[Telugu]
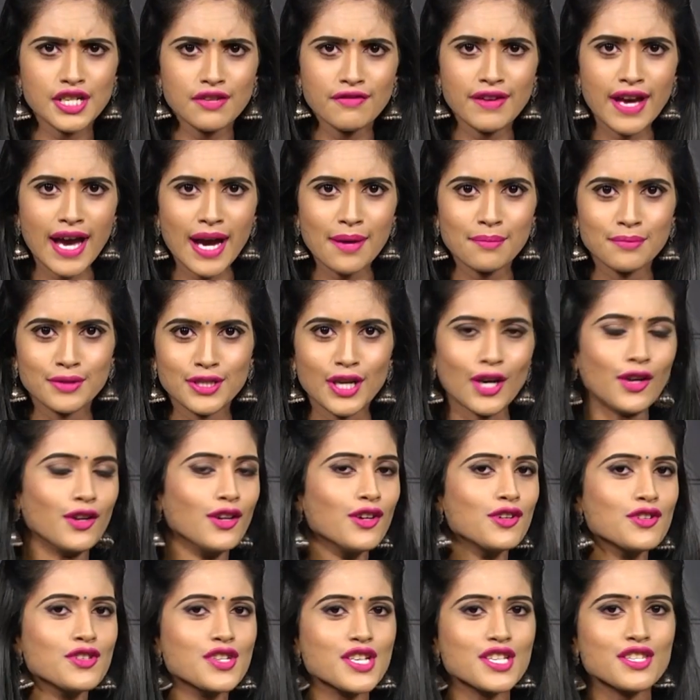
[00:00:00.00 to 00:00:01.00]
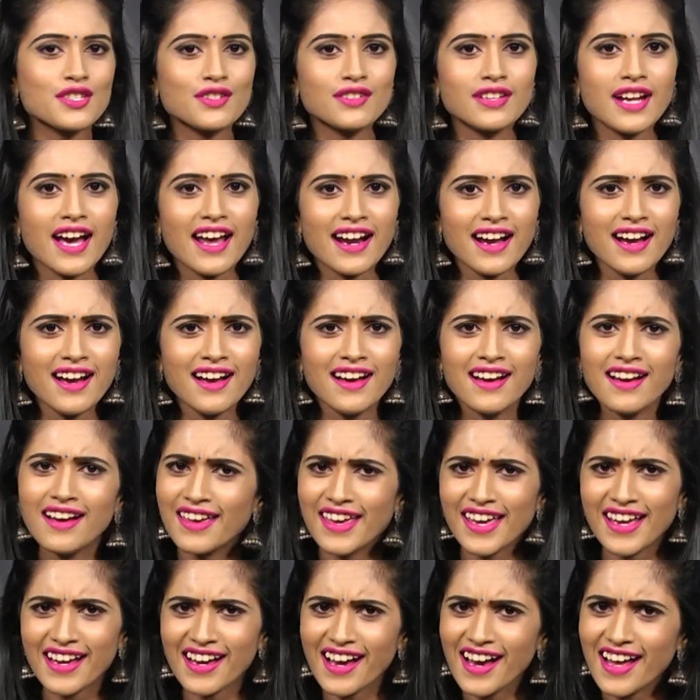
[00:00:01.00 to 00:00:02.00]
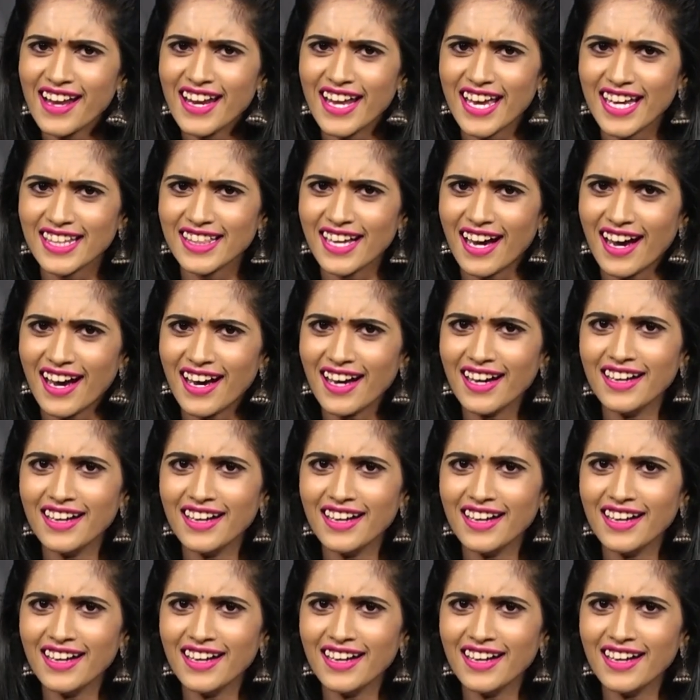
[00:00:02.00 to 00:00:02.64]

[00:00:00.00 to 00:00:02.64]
టీవీ యాప్ డౌన్లోడ్ చేసుకున్నారా ఇంకా లేదా